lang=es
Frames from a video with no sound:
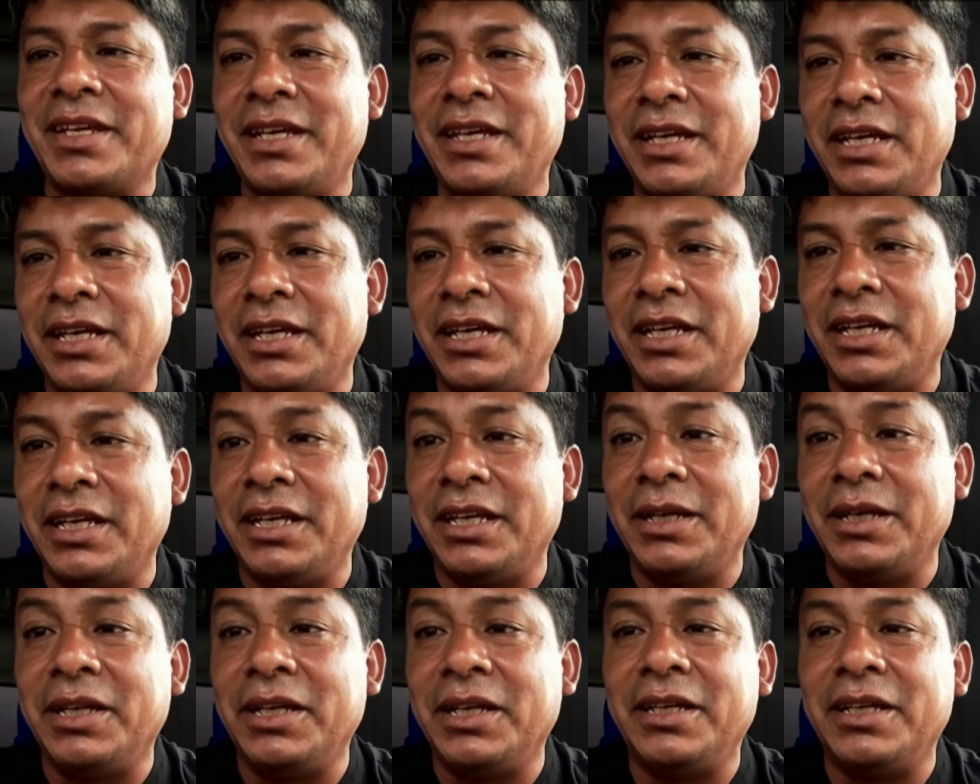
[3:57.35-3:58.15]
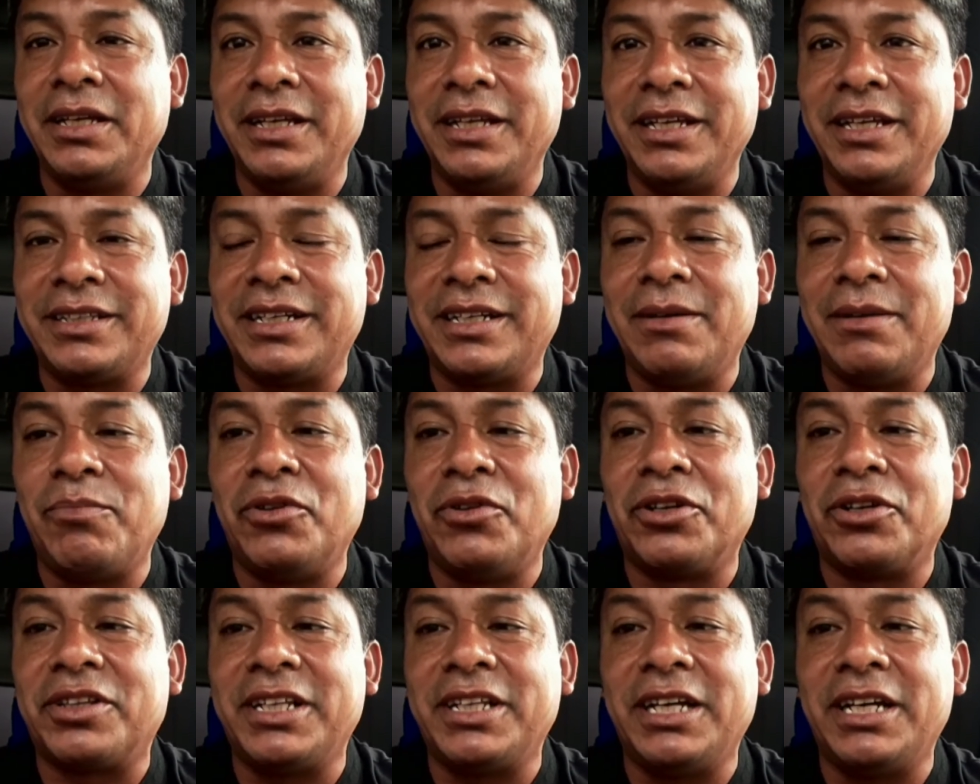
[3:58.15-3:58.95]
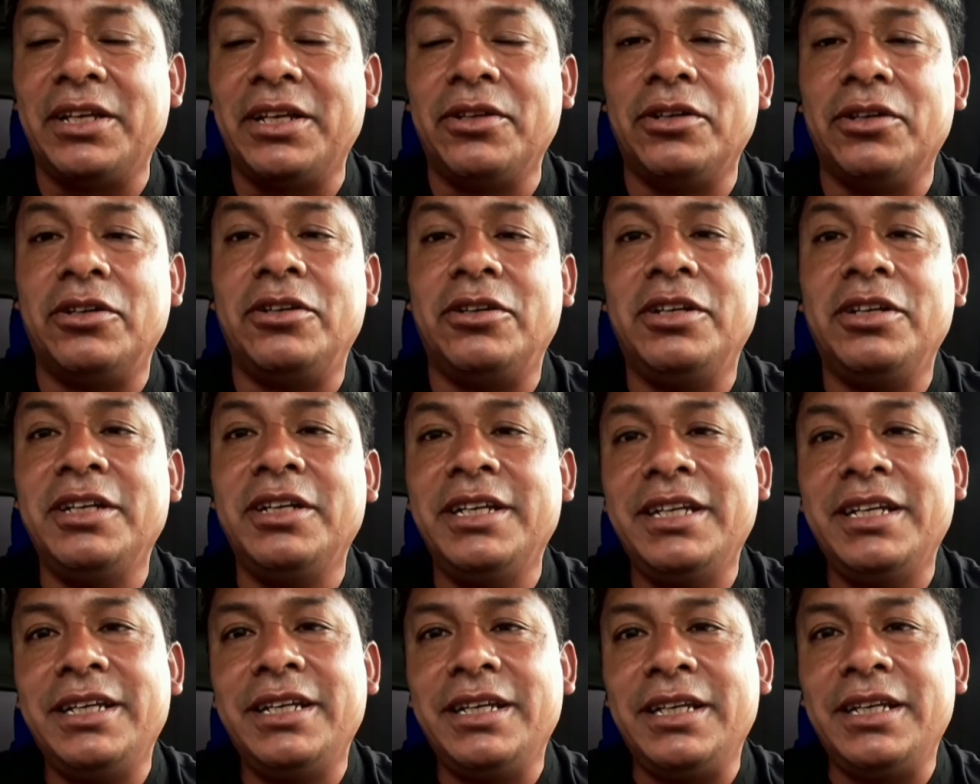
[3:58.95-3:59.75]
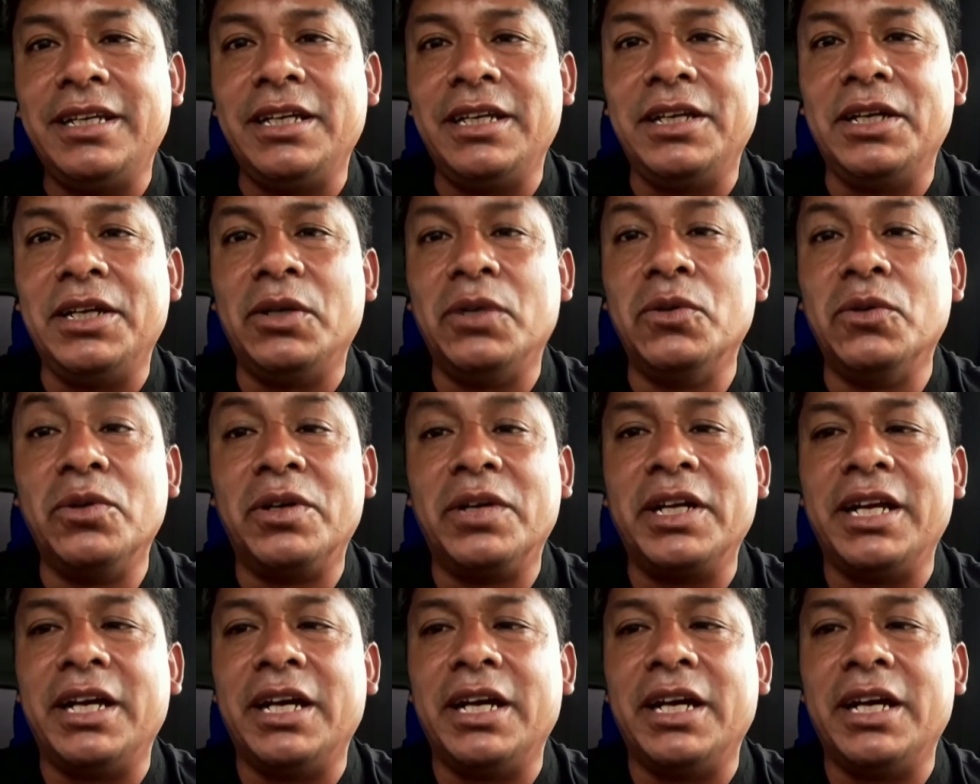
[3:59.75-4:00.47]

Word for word: eh, he transportado eh, un